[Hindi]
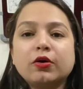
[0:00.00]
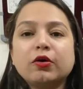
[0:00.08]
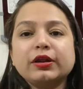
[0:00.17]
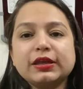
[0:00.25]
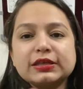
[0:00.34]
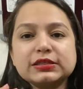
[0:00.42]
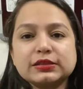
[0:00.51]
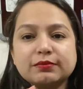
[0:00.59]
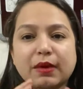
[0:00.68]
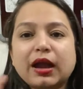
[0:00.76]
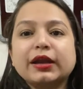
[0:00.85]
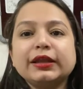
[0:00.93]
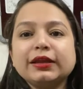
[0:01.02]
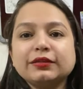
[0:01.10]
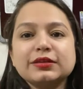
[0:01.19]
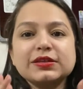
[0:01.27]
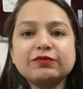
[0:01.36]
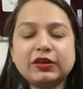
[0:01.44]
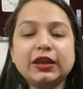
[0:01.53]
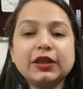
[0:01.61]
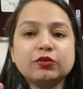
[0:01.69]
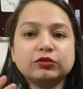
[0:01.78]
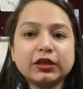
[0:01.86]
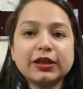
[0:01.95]
और इस मार्केटिंग के अंदर सिर्फ ये नहीं
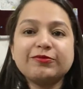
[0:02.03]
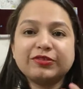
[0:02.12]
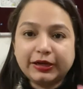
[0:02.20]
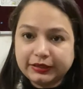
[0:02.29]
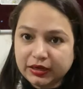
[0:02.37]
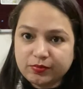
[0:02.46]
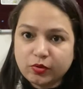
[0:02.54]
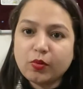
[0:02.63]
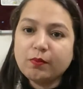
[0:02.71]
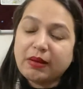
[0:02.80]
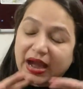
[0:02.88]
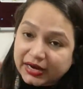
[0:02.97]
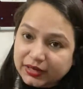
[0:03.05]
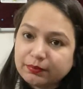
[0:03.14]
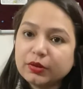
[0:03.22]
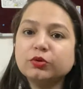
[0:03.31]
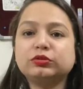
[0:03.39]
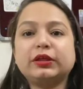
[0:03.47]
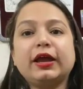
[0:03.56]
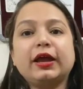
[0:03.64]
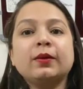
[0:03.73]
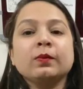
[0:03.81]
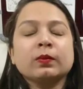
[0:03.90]
होता कि आप फ्रंट एंड पे हो बैक एंड भी होता है